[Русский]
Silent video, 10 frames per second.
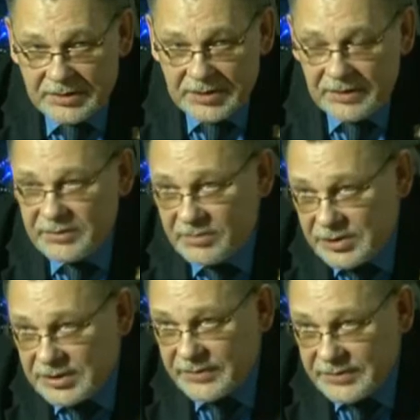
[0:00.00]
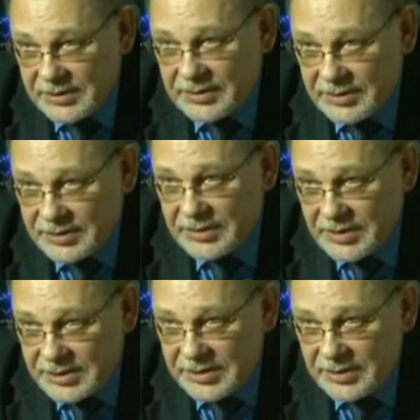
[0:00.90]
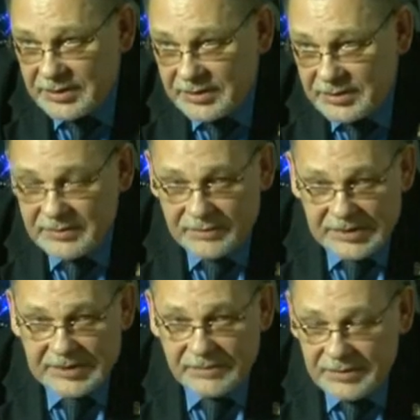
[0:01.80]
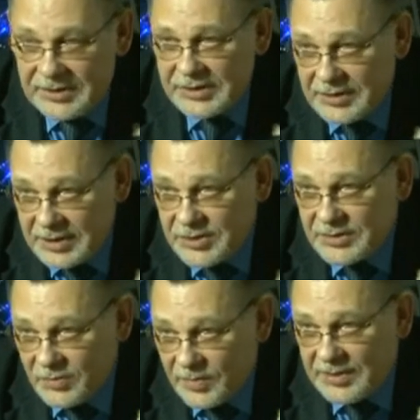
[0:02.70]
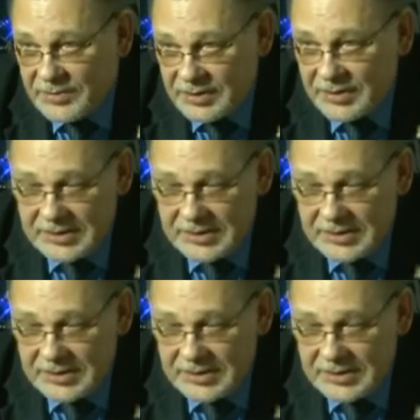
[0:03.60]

это давняя мечта всех наших горожан, это восстановление исторического памятника,